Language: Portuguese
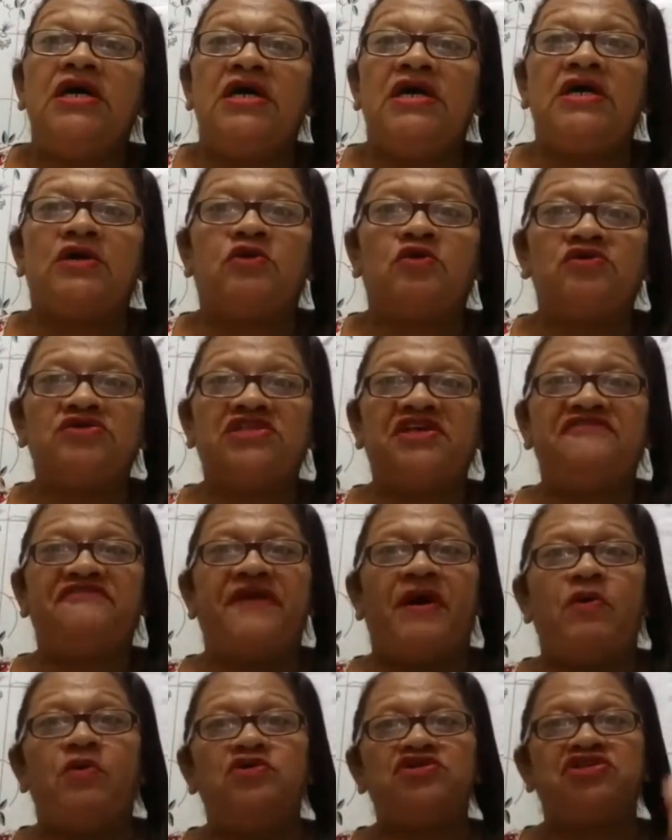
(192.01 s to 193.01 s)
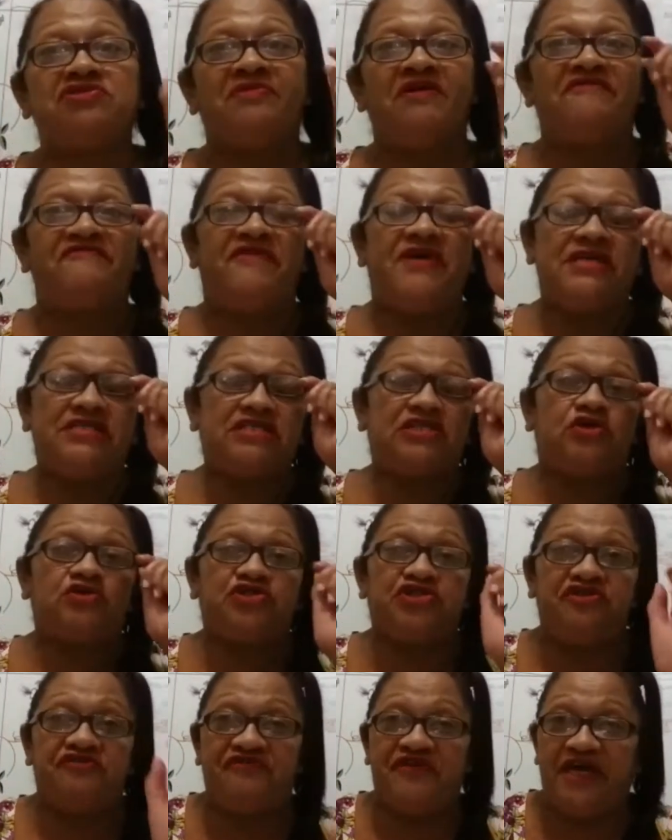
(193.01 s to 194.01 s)
Inclusive, a última vez que
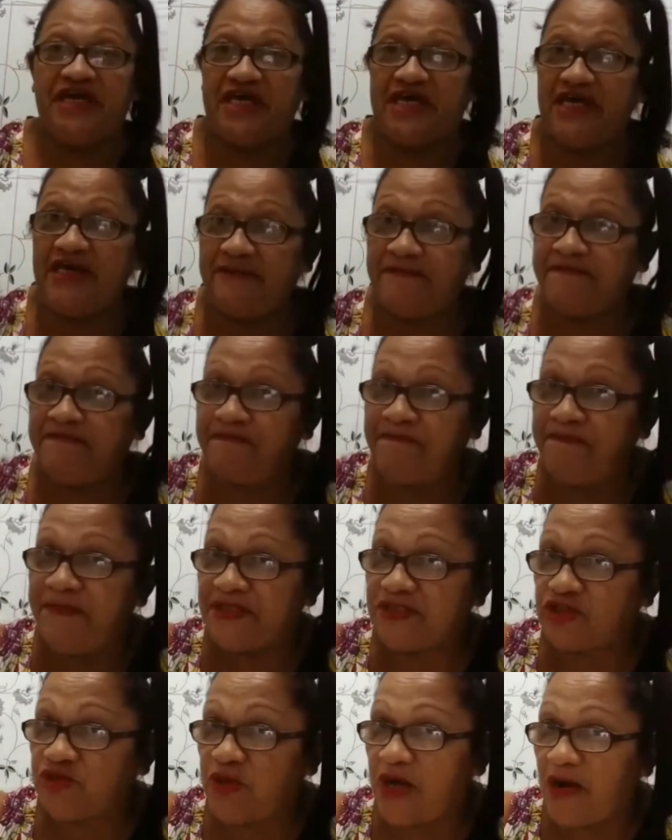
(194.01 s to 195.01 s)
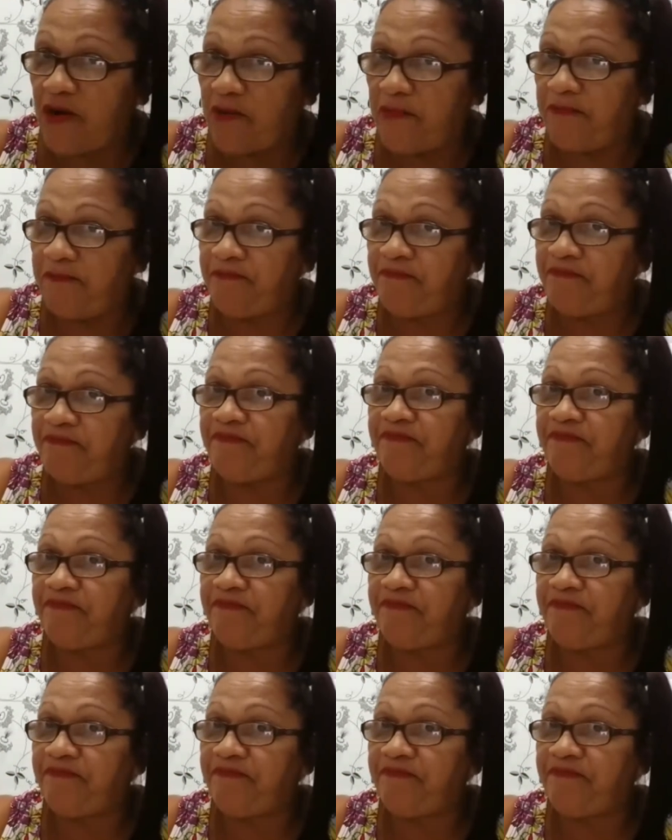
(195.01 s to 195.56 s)
eu tive aí, pessoal,